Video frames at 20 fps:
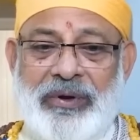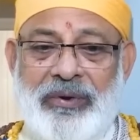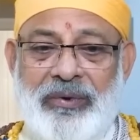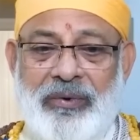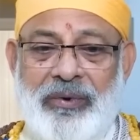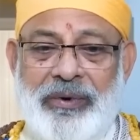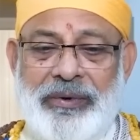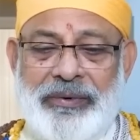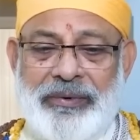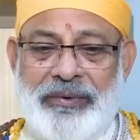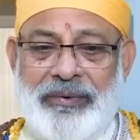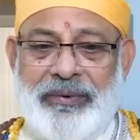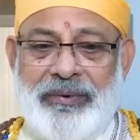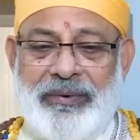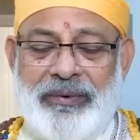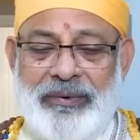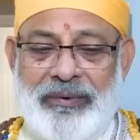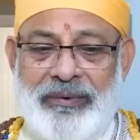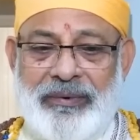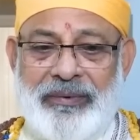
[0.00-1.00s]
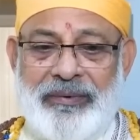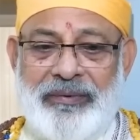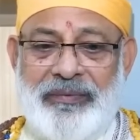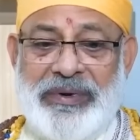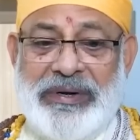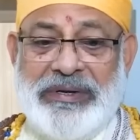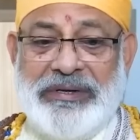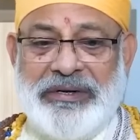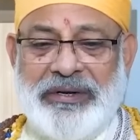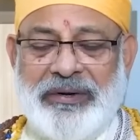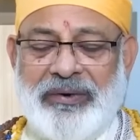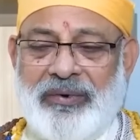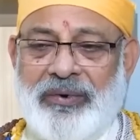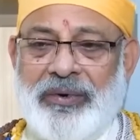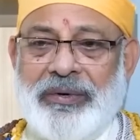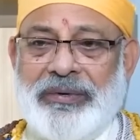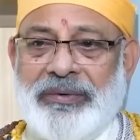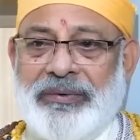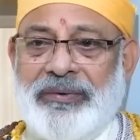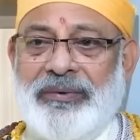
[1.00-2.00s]
రోజు విడిచి
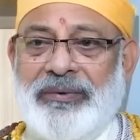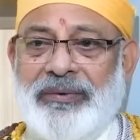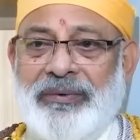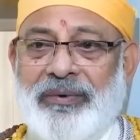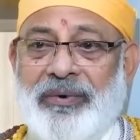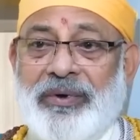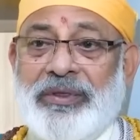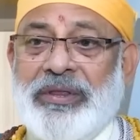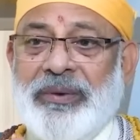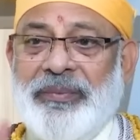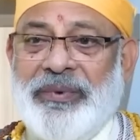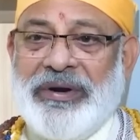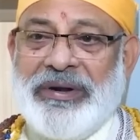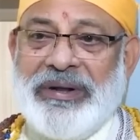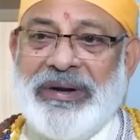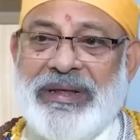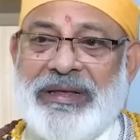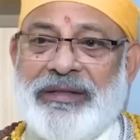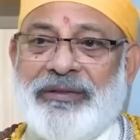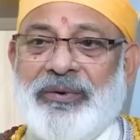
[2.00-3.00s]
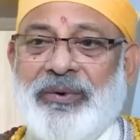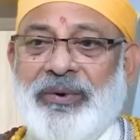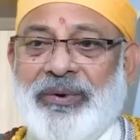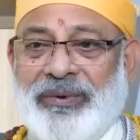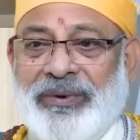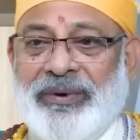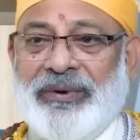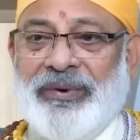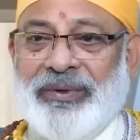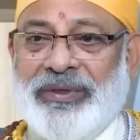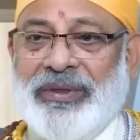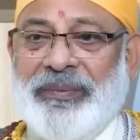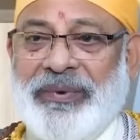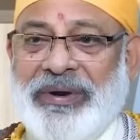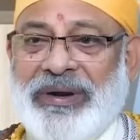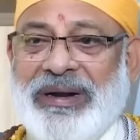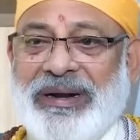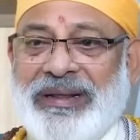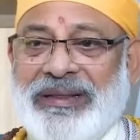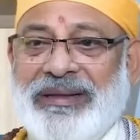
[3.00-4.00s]
రోజు కొత్త బట్టలు వేసుకోరు కొత్త
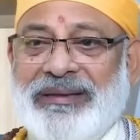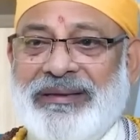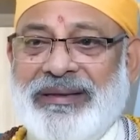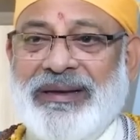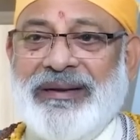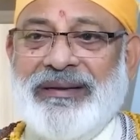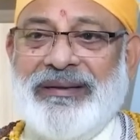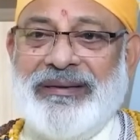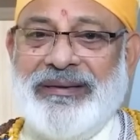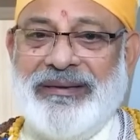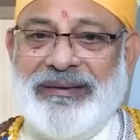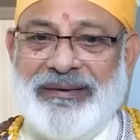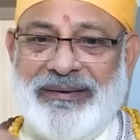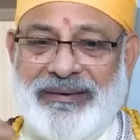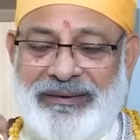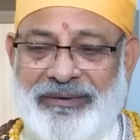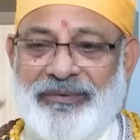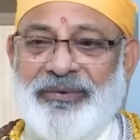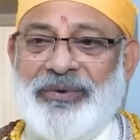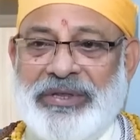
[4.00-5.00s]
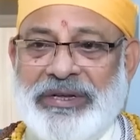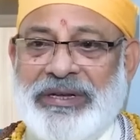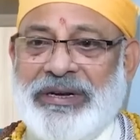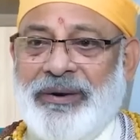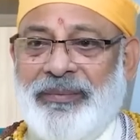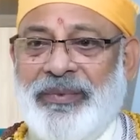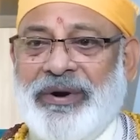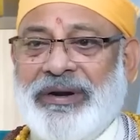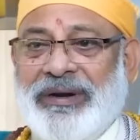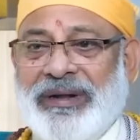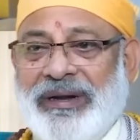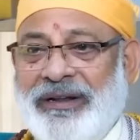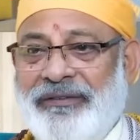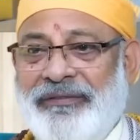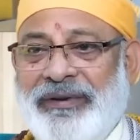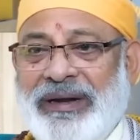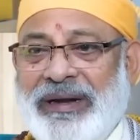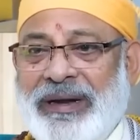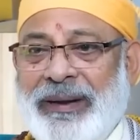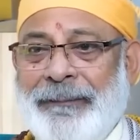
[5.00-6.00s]
బట్టలు ఇన్ ద సెన్స్ ఉతికిన బట్టలు
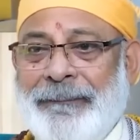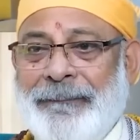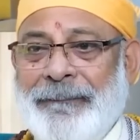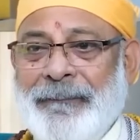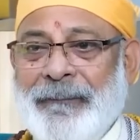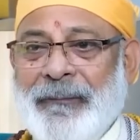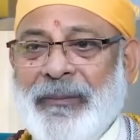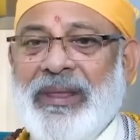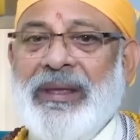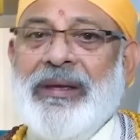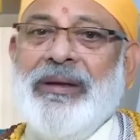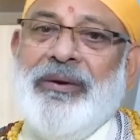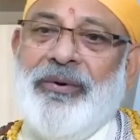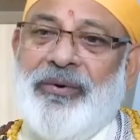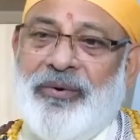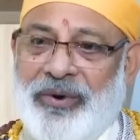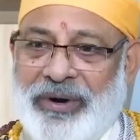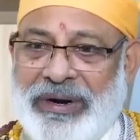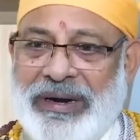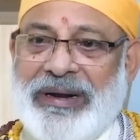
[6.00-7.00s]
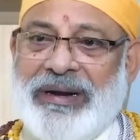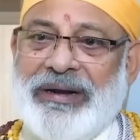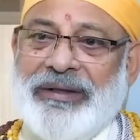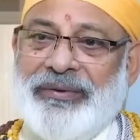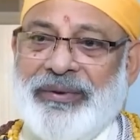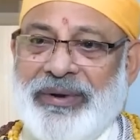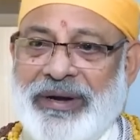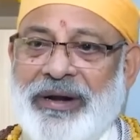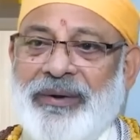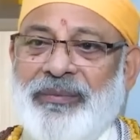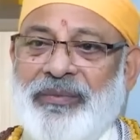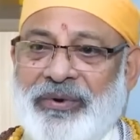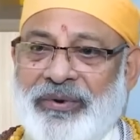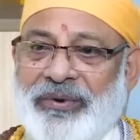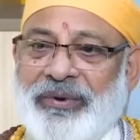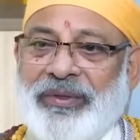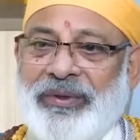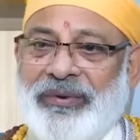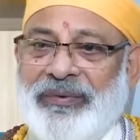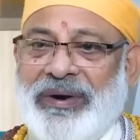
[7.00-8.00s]
ఇవన్నీ ఒకే డ్రెస్ రెండు మూడు
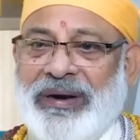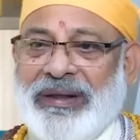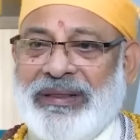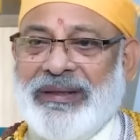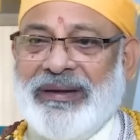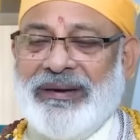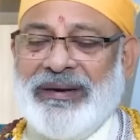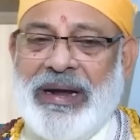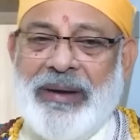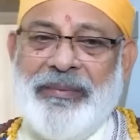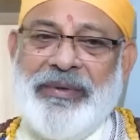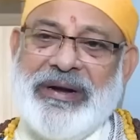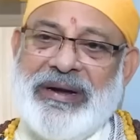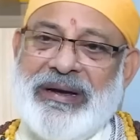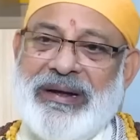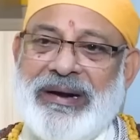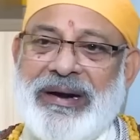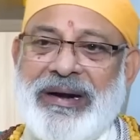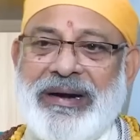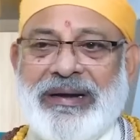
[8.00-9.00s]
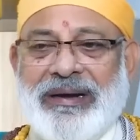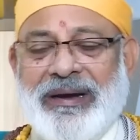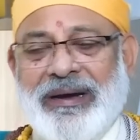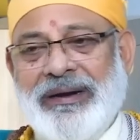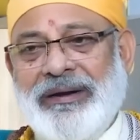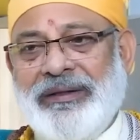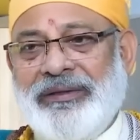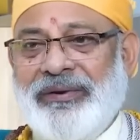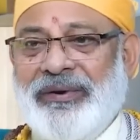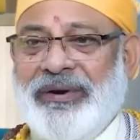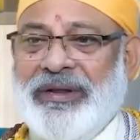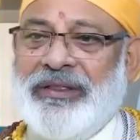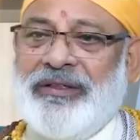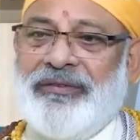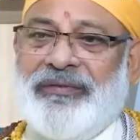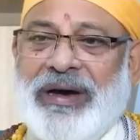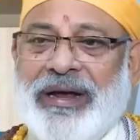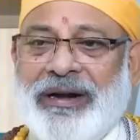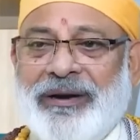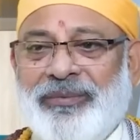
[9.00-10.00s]
రోజులు వాడతారు అమెరికా లాంటి
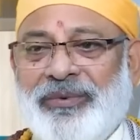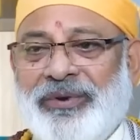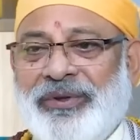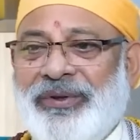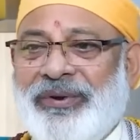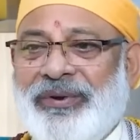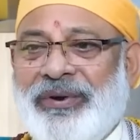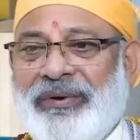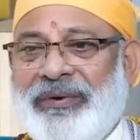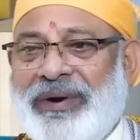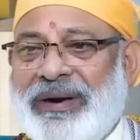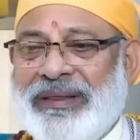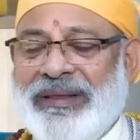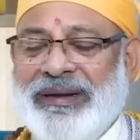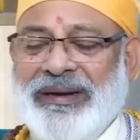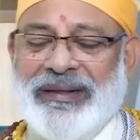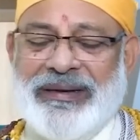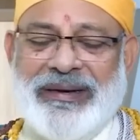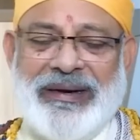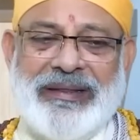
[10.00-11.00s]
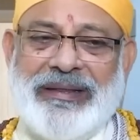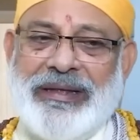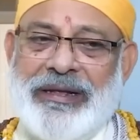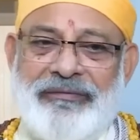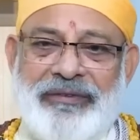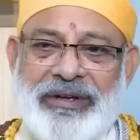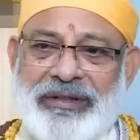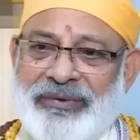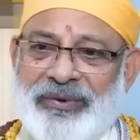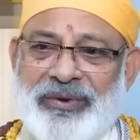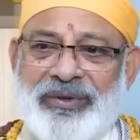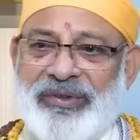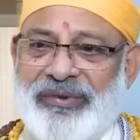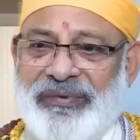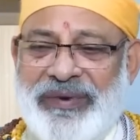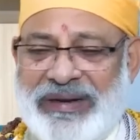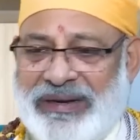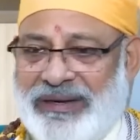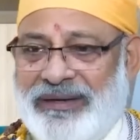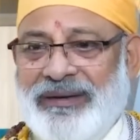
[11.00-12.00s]
అయితే వారం రోజులు కూడా వాడతారు ఎందుకంటే దేర్ బాదు నో
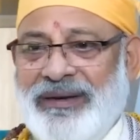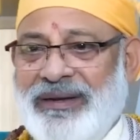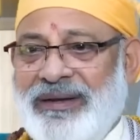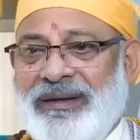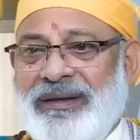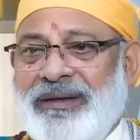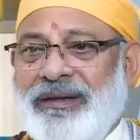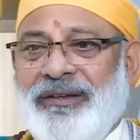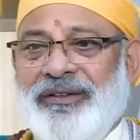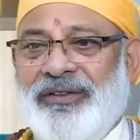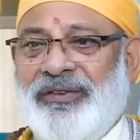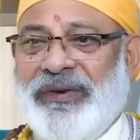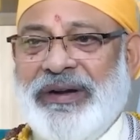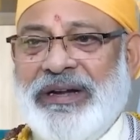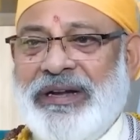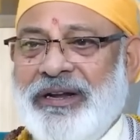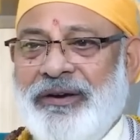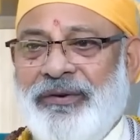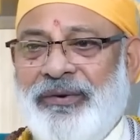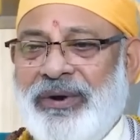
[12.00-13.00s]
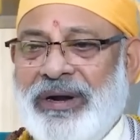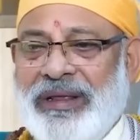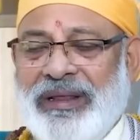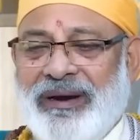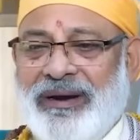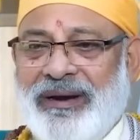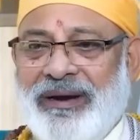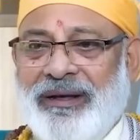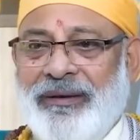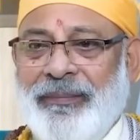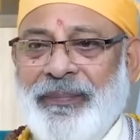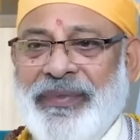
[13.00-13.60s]
స్వెట్ స్వెట్టింగ్ ఉండదు అక్కడ